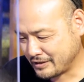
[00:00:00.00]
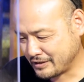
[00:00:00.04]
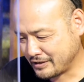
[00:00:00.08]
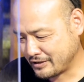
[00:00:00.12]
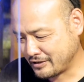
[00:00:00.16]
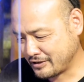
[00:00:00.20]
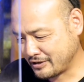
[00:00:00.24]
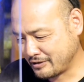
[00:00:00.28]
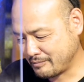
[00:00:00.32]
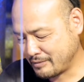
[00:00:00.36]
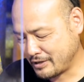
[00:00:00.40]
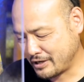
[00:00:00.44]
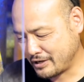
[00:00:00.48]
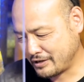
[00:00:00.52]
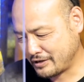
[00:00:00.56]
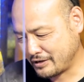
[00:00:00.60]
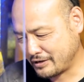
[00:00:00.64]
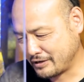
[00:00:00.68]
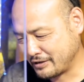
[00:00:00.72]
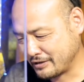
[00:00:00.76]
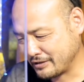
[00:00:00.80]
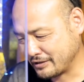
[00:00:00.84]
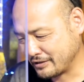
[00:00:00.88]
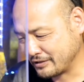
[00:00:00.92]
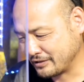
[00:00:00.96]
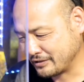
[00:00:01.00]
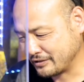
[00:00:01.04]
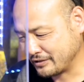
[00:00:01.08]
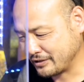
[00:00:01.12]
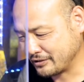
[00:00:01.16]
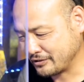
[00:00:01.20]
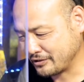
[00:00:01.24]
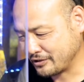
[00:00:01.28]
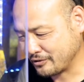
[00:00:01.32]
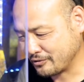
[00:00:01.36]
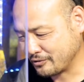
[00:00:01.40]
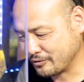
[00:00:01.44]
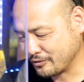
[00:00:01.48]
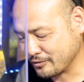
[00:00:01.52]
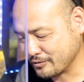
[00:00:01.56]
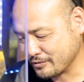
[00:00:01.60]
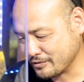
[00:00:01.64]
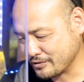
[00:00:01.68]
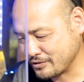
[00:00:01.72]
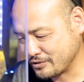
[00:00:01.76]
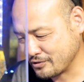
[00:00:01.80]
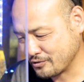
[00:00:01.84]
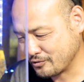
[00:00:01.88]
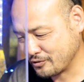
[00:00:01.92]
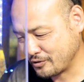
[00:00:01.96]
らまあなんだろう、
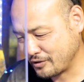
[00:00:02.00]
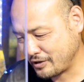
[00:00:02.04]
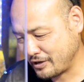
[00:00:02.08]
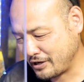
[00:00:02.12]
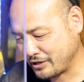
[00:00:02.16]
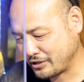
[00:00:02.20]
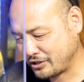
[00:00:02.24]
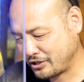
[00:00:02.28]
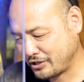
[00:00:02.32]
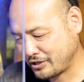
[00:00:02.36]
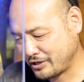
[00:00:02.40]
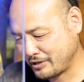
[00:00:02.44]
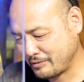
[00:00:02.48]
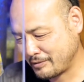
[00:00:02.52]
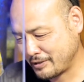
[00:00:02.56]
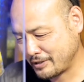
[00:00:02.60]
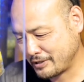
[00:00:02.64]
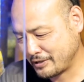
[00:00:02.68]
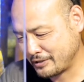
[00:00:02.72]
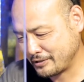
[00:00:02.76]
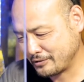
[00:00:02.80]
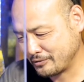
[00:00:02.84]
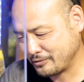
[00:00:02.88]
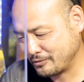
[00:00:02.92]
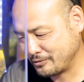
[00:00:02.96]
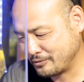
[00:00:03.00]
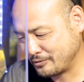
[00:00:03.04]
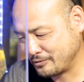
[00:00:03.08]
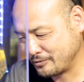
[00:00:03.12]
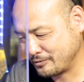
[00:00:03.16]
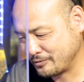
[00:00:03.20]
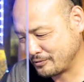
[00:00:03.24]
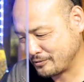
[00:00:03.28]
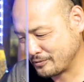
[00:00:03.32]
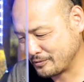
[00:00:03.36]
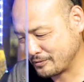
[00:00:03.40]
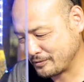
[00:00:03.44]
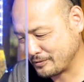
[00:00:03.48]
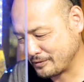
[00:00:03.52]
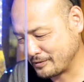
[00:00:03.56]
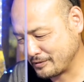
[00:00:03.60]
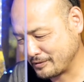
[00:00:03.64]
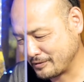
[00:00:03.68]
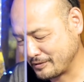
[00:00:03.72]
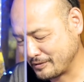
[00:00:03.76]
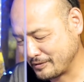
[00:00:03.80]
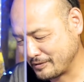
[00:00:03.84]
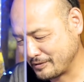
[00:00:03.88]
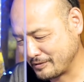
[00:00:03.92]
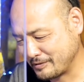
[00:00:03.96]
その秋葉原の、うん
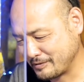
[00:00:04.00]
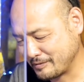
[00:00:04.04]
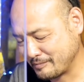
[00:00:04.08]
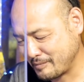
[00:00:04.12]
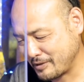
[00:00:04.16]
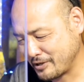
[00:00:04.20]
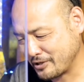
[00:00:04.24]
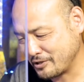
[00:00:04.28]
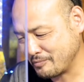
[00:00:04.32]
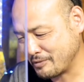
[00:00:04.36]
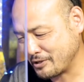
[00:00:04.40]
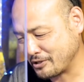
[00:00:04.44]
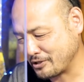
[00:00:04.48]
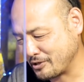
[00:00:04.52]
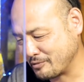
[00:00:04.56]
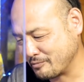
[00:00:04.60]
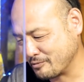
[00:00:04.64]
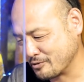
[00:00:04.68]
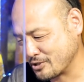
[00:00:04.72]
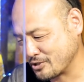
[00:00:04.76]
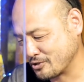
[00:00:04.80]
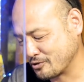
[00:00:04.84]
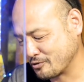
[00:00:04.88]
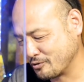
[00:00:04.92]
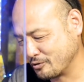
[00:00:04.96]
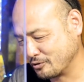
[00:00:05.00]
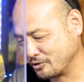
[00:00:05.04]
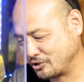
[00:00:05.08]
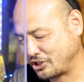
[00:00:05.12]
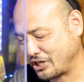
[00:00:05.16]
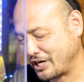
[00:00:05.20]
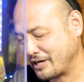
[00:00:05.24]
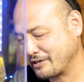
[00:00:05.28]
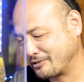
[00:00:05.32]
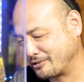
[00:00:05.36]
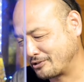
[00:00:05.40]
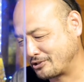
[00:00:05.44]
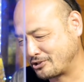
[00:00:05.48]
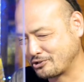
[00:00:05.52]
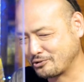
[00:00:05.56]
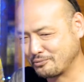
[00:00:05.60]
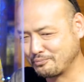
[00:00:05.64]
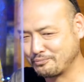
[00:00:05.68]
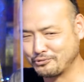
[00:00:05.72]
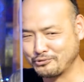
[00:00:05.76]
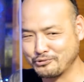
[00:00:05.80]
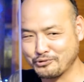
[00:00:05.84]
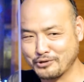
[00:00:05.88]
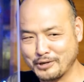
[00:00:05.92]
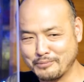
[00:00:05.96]
うん、まあ今でもその
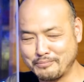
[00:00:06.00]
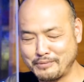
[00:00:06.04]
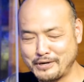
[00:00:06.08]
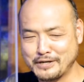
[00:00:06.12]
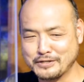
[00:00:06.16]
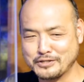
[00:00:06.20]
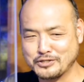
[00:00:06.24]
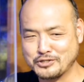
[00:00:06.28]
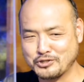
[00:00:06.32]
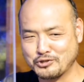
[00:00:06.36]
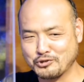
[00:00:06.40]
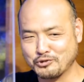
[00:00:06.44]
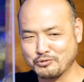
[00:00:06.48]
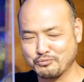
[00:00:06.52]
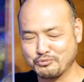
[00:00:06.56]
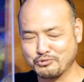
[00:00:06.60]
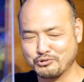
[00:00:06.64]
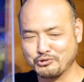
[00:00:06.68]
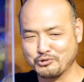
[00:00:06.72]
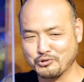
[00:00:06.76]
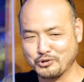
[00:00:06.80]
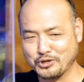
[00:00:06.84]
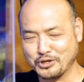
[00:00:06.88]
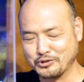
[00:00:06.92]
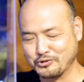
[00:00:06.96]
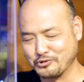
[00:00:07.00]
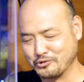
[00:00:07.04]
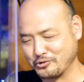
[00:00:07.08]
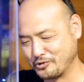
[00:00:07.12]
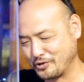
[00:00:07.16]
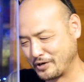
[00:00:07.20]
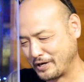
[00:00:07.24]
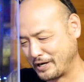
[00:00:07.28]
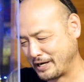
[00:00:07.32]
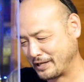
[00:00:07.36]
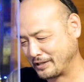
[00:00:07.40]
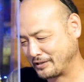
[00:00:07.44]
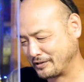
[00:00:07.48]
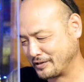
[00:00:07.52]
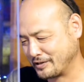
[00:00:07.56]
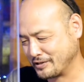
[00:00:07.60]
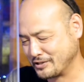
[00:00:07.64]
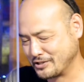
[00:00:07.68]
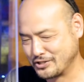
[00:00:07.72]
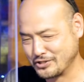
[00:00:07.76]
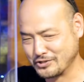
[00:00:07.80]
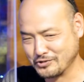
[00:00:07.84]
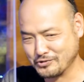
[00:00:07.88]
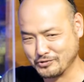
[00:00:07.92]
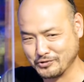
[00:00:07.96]
ジャンクショップとかパーツショップとかっていうのがあったり
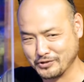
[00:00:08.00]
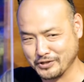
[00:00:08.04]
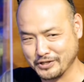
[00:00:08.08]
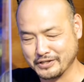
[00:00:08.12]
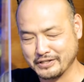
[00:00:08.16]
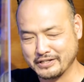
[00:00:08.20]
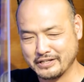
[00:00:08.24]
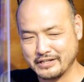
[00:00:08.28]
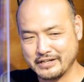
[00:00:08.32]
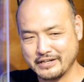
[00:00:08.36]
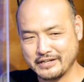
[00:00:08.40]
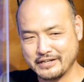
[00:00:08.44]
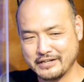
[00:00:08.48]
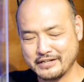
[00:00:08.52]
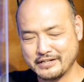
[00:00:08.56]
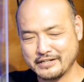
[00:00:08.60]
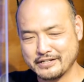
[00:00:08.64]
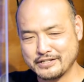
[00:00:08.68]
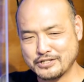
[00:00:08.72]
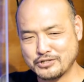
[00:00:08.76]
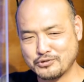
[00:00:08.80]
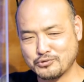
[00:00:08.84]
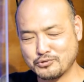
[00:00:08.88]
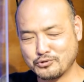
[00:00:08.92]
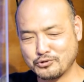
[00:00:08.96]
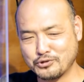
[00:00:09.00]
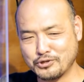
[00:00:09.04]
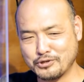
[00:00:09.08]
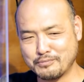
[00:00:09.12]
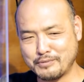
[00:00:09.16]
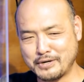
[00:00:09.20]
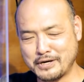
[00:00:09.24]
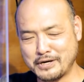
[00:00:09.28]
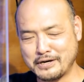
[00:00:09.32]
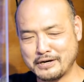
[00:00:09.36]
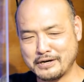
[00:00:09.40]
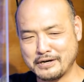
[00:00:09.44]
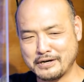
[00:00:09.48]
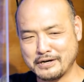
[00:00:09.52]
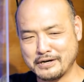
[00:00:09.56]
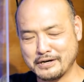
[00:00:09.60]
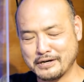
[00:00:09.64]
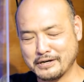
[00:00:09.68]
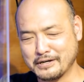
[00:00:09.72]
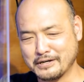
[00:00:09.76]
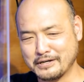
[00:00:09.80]
するんで、うんうん、そこでまあ